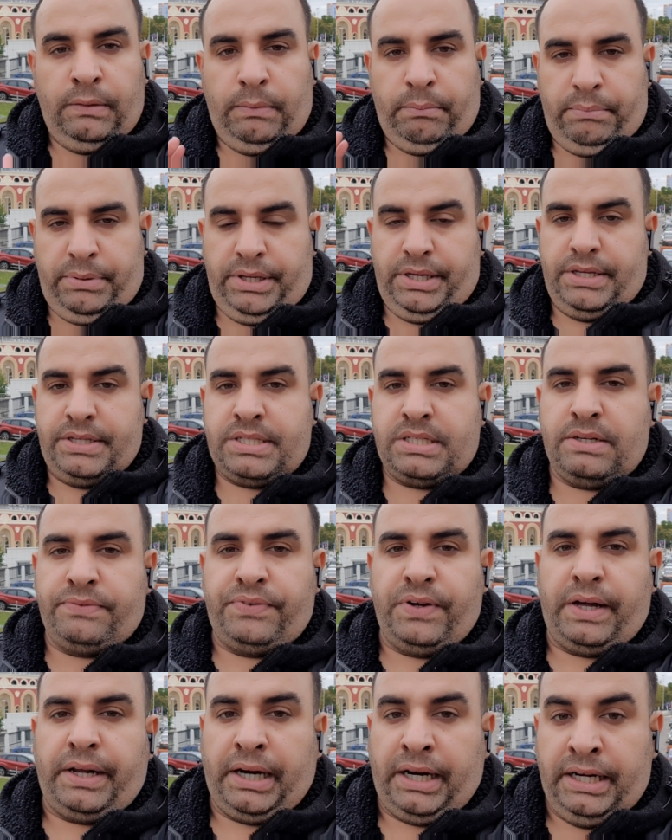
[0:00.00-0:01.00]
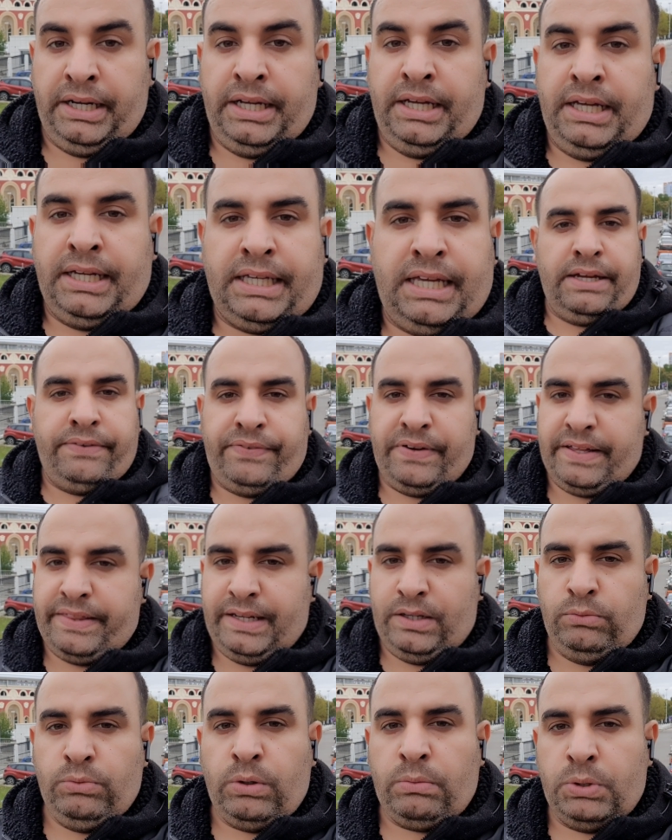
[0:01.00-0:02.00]
بالسفاره كيف هذه
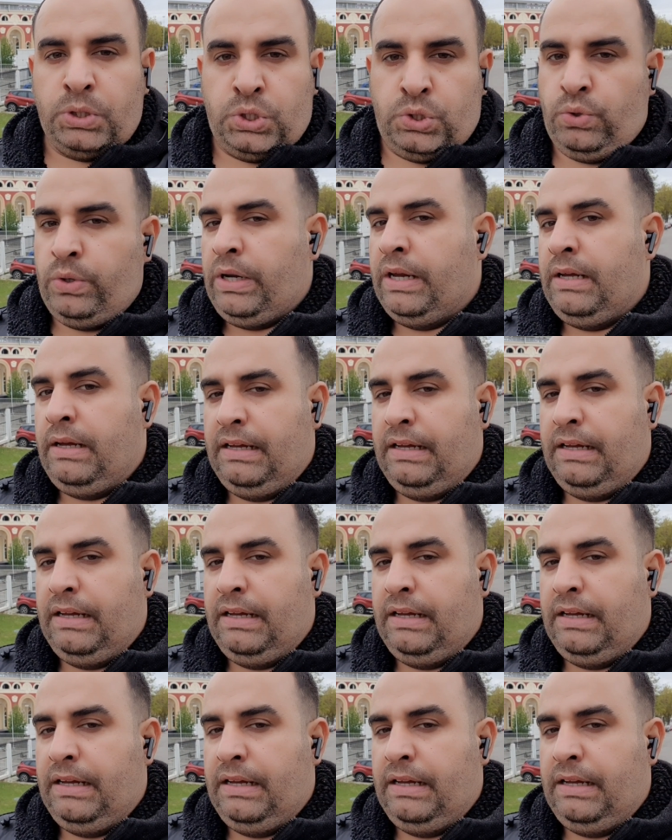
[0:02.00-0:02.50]
الامور بتصير او